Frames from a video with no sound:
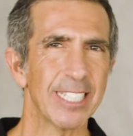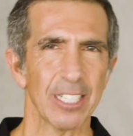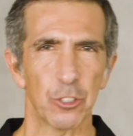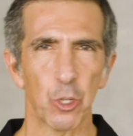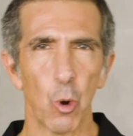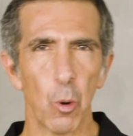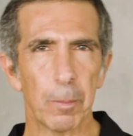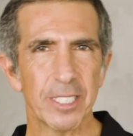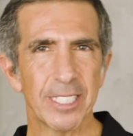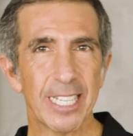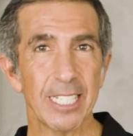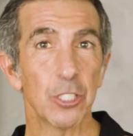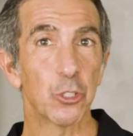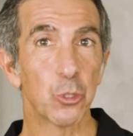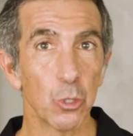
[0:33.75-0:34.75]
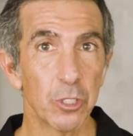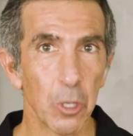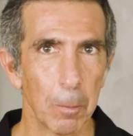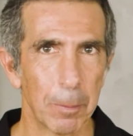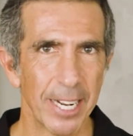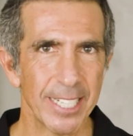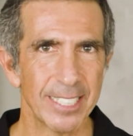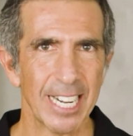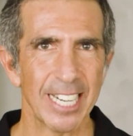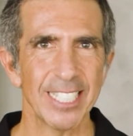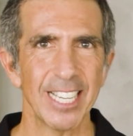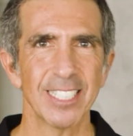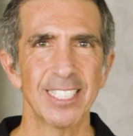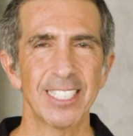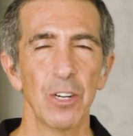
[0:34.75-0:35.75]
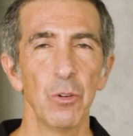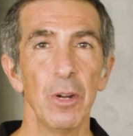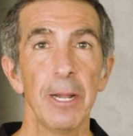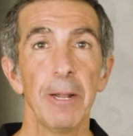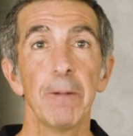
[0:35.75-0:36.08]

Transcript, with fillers: as roupas que eles usam para entrar em ação,